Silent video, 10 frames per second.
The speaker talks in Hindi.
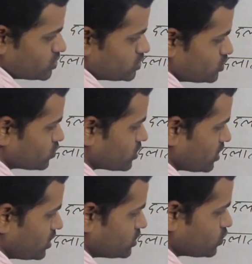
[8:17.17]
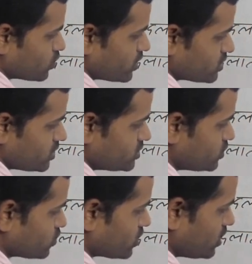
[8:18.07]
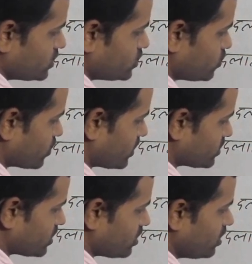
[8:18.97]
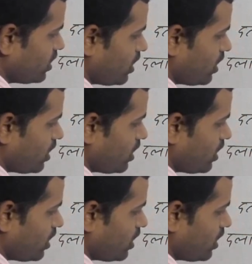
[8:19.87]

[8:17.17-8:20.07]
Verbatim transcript: जीरो से जीरो कैंसिल जीरो से जीरो कैंसिल